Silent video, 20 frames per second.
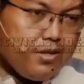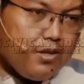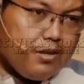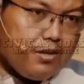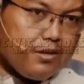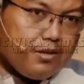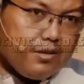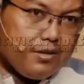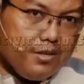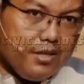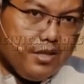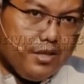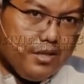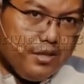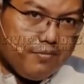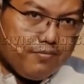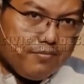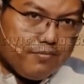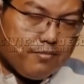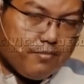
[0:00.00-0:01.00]
la
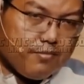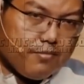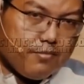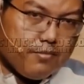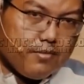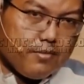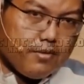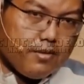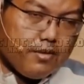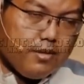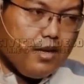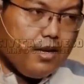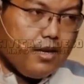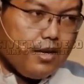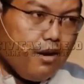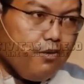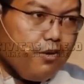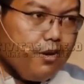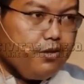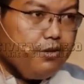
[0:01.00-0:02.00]
ayatil liqaumi
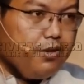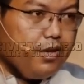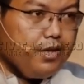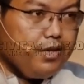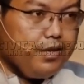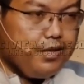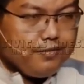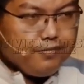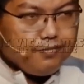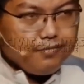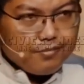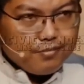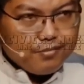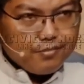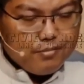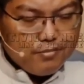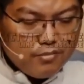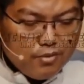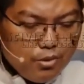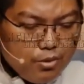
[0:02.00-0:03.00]
yatafakkarun ini
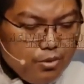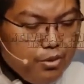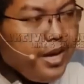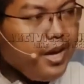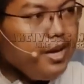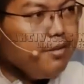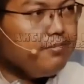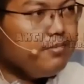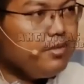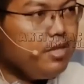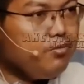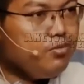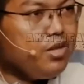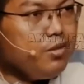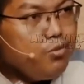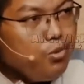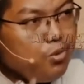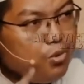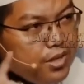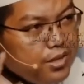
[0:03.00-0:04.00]
kak inilah
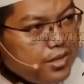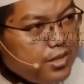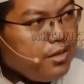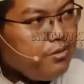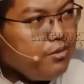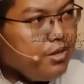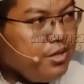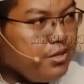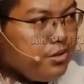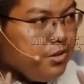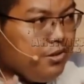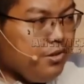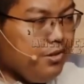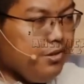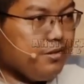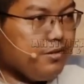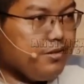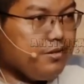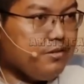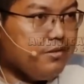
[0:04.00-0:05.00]
tanda-tanda agar
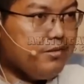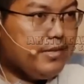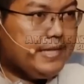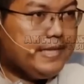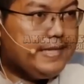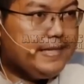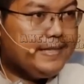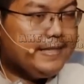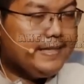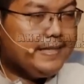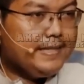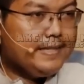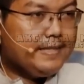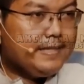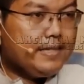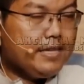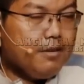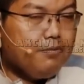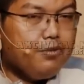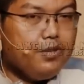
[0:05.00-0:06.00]
kamu berpikir
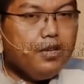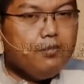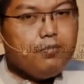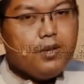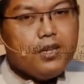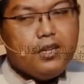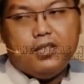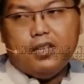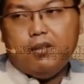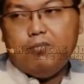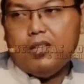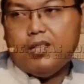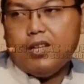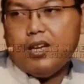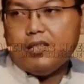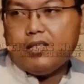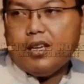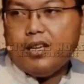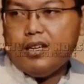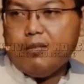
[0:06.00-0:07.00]
jadi
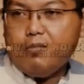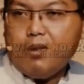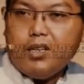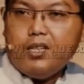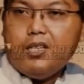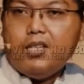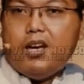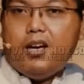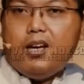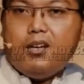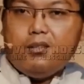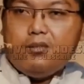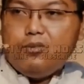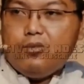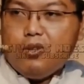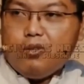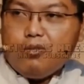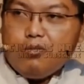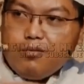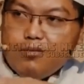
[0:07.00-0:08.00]
setiap kejadian
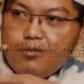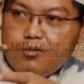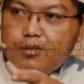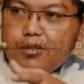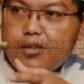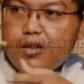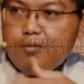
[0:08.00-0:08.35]
setiap